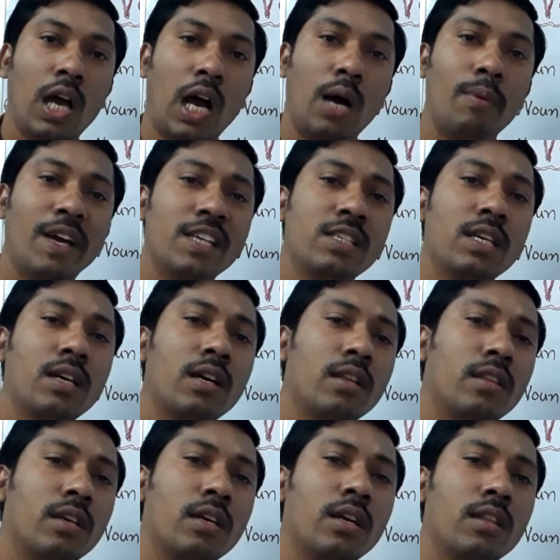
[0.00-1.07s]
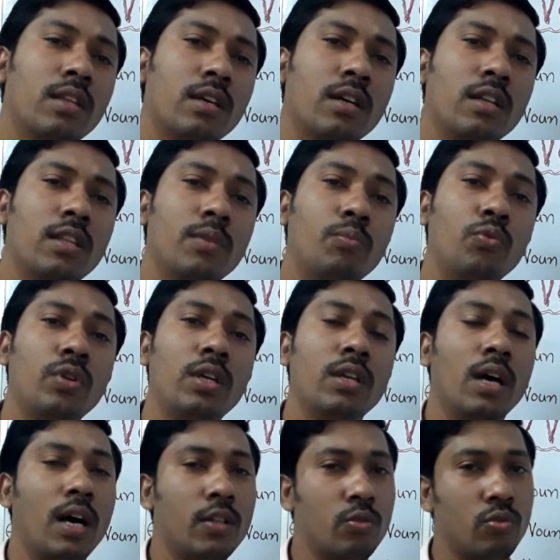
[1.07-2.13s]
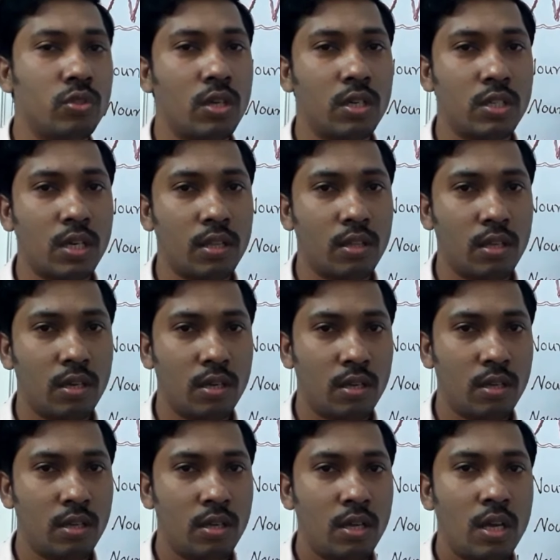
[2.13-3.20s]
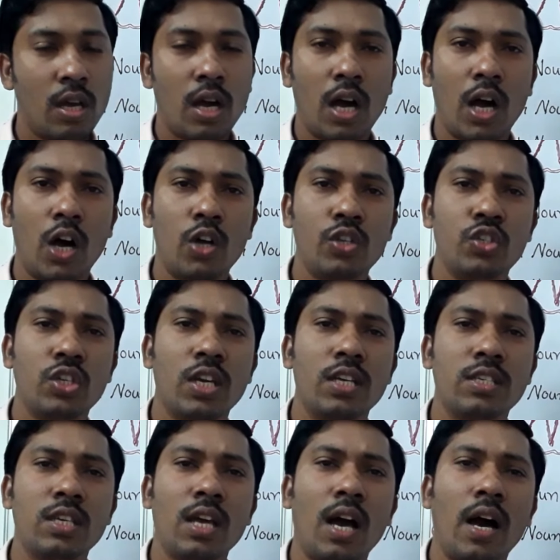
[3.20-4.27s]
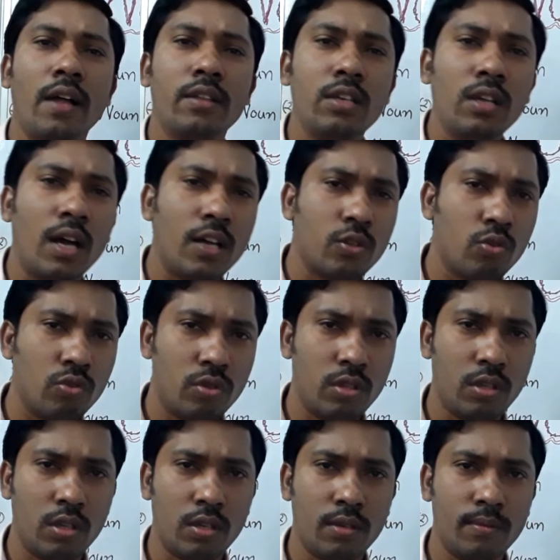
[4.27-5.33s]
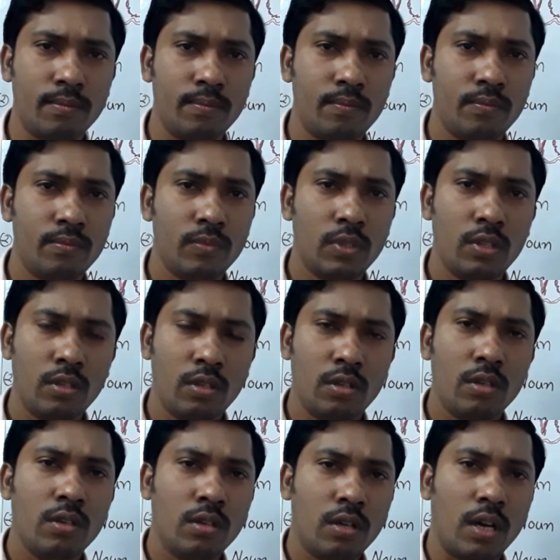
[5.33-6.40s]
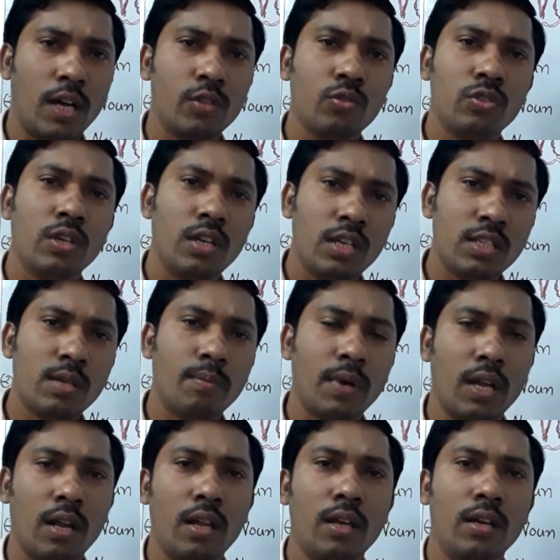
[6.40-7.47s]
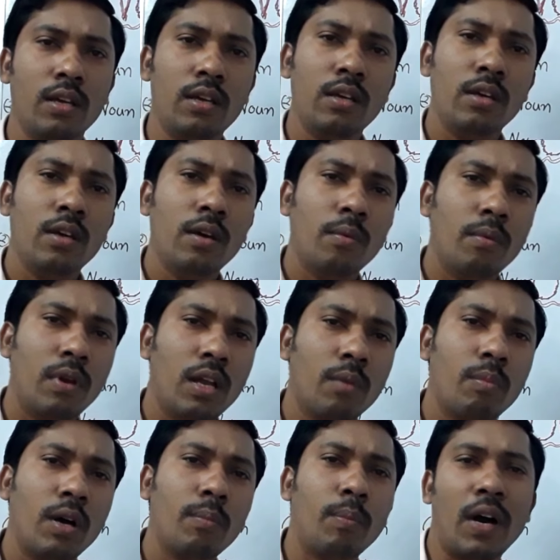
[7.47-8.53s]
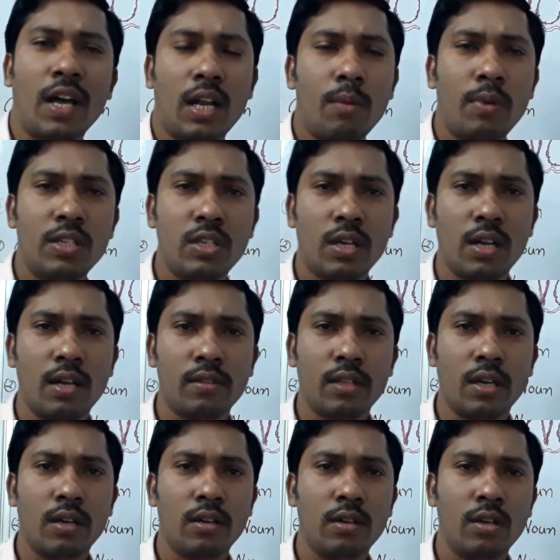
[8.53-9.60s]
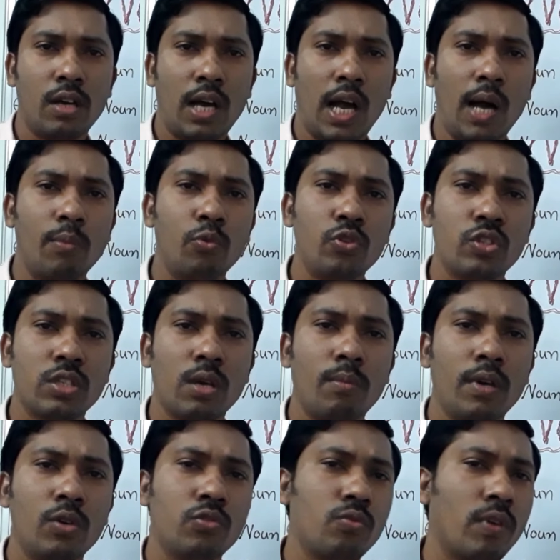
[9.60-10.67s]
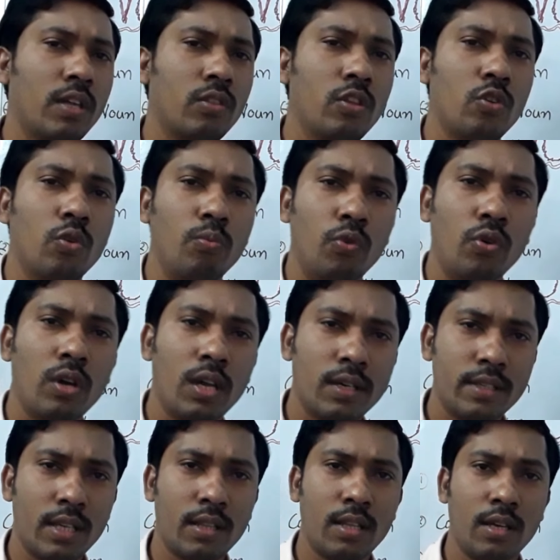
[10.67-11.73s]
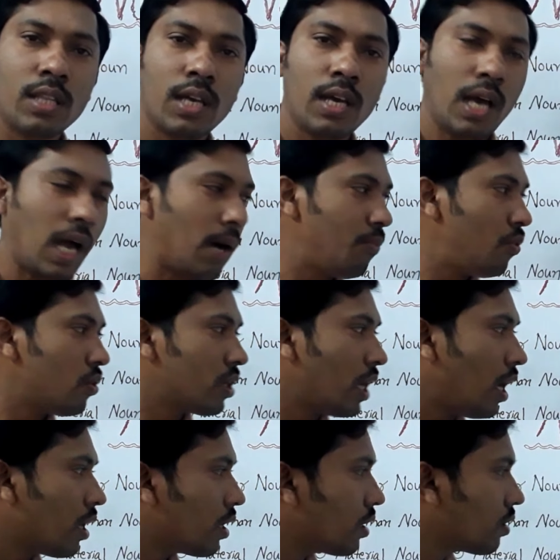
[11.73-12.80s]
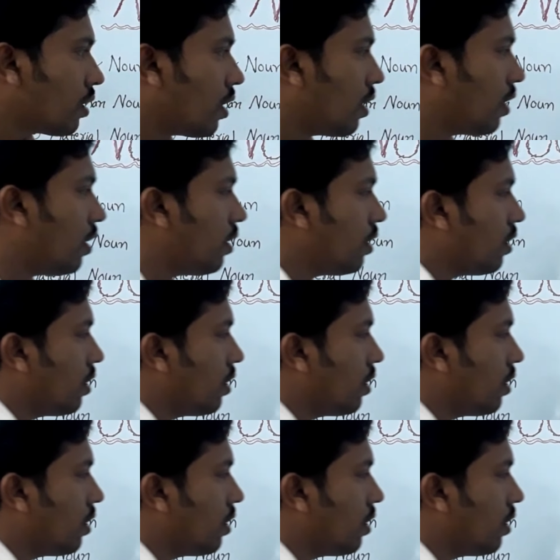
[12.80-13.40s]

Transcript: अब ऐसे करते करते करते पूरी रात गुजर जाती है और जैसे आधी रात होती है रात गुजरने से पहले लगभग 12 बजा रहता है अब उस समय उस व्यक्ति को भूख लग जाता है अब वो क्या करता है